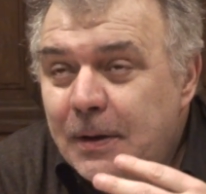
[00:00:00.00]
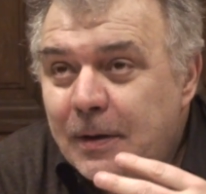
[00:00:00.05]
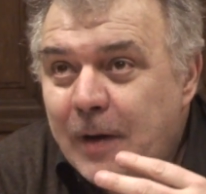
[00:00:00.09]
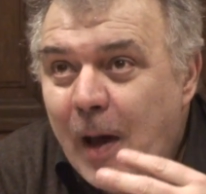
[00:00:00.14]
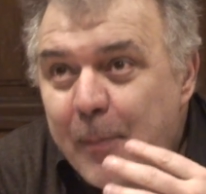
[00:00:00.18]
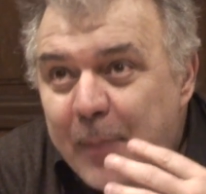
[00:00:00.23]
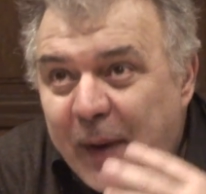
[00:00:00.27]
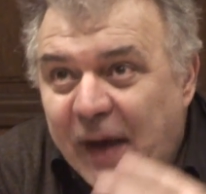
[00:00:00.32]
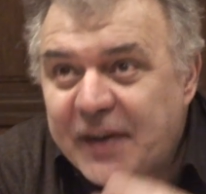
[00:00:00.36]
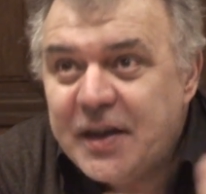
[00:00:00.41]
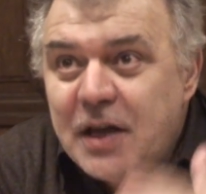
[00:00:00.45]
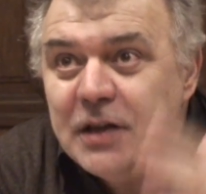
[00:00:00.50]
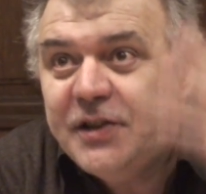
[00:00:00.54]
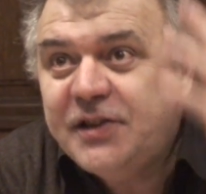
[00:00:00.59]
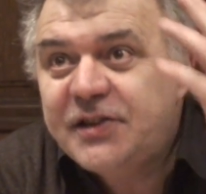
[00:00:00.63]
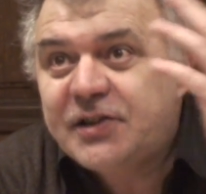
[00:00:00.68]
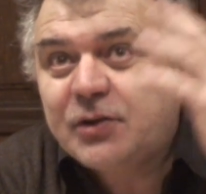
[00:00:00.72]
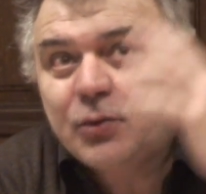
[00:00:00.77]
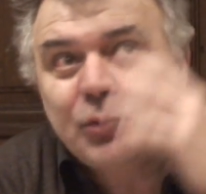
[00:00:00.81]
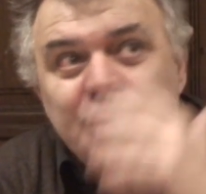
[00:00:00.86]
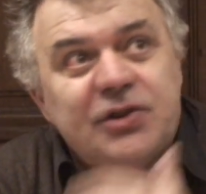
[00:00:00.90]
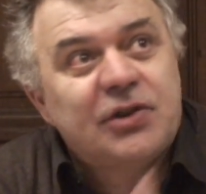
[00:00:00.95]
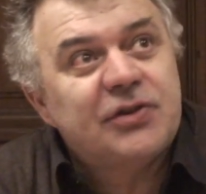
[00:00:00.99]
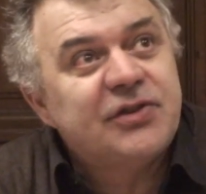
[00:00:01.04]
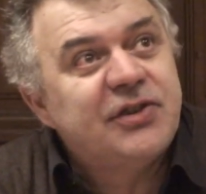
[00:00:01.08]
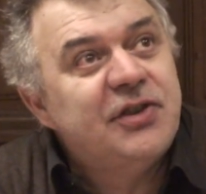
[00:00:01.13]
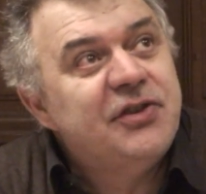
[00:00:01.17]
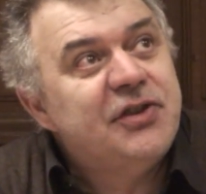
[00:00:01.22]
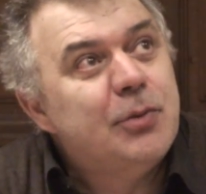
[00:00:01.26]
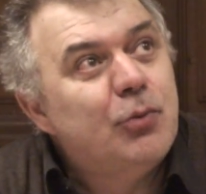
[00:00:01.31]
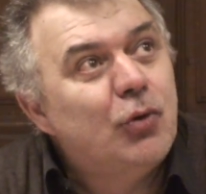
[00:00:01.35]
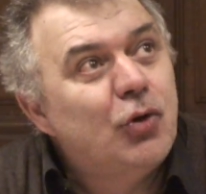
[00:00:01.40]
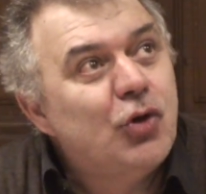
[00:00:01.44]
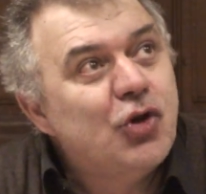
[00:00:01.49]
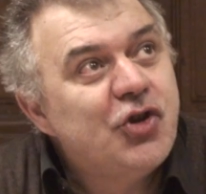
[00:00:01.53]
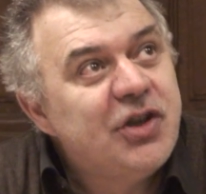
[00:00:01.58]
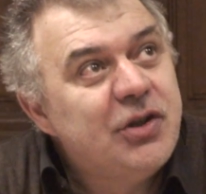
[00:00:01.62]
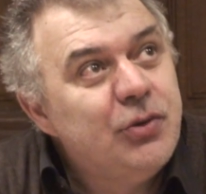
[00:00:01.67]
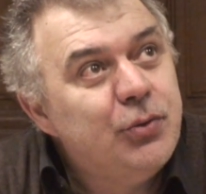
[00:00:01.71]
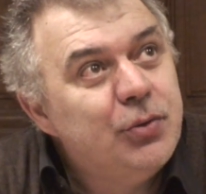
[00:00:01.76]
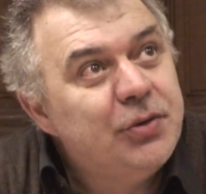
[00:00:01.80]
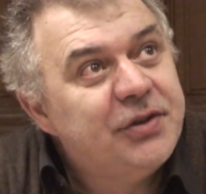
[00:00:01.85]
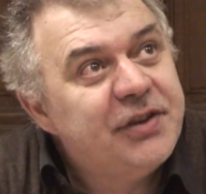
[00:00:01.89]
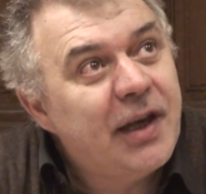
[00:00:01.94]
impérialistes, au sens
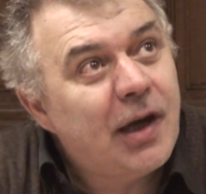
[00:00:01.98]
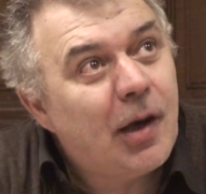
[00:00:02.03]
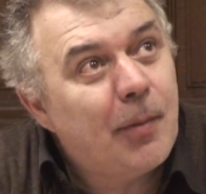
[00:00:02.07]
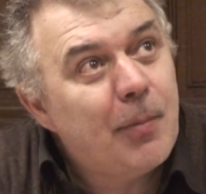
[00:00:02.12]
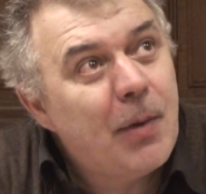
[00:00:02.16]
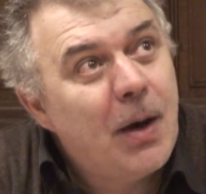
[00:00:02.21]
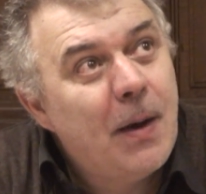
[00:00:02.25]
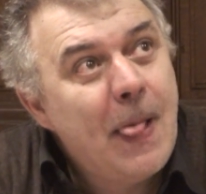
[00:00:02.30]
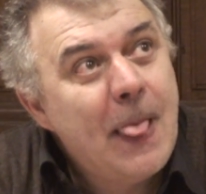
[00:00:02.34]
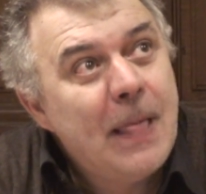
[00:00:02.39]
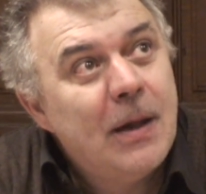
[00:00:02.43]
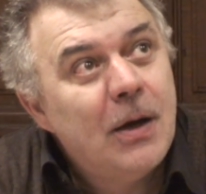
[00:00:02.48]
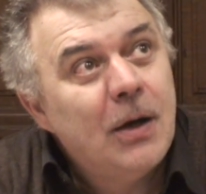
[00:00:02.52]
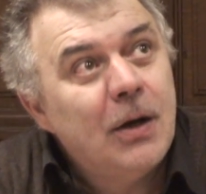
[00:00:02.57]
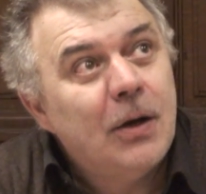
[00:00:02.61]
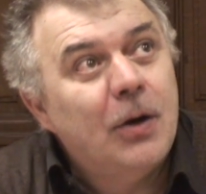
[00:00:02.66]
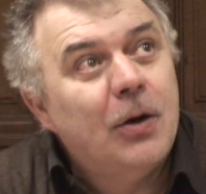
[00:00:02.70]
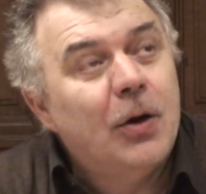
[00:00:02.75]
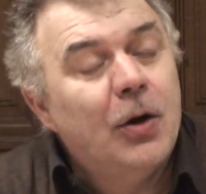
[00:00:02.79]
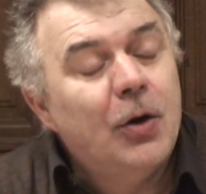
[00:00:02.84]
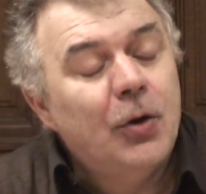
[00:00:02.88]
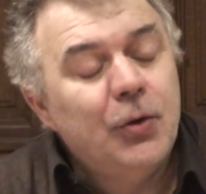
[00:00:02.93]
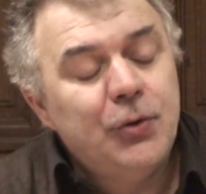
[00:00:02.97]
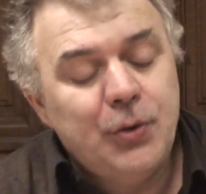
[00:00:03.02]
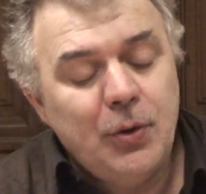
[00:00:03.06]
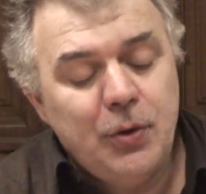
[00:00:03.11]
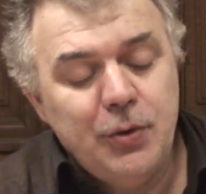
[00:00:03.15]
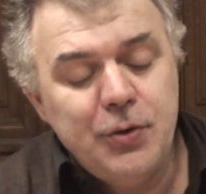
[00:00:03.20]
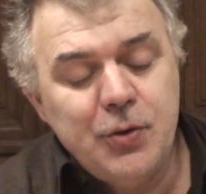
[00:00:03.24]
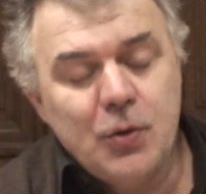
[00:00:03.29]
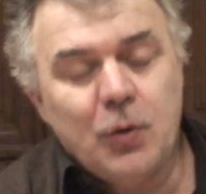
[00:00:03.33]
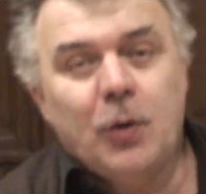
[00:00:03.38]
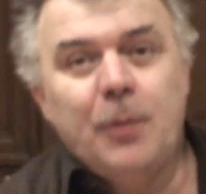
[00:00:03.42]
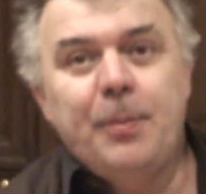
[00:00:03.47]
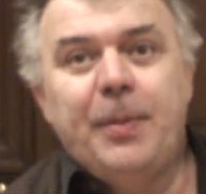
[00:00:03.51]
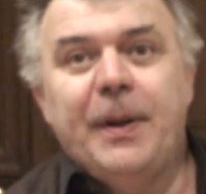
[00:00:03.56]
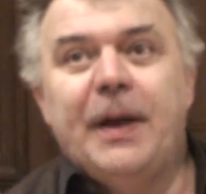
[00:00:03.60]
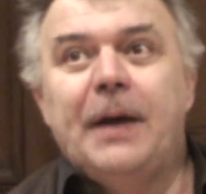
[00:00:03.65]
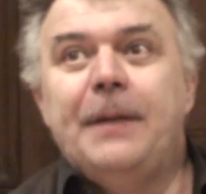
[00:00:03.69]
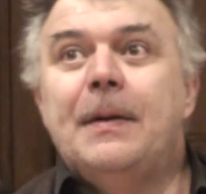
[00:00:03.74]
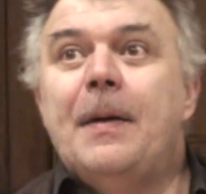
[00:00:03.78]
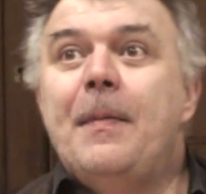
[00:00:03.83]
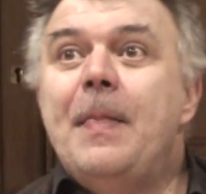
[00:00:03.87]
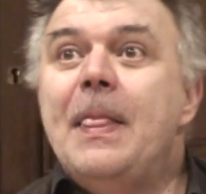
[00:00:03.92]
étymologique du terme, de l'Union
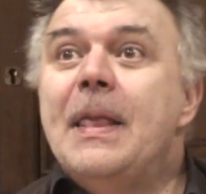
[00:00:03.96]
européenne.